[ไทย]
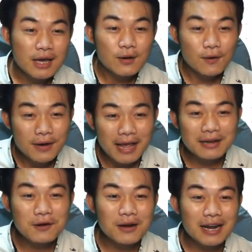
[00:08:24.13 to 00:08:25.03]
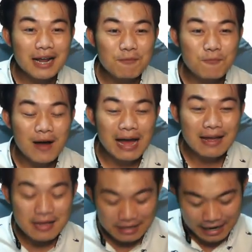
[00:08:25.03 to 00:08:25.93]
ก็แน่นอนละครับว่า
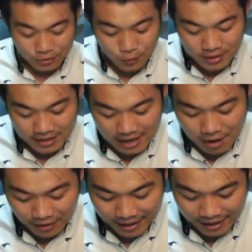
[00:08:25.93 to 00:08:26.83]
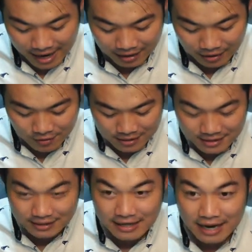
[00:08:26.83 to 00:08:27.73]
ไอตัวที่เราง่าย ๆ ก็คือ
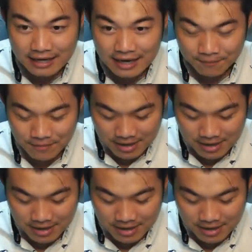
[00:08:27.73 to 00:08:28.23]
ใช่ครับ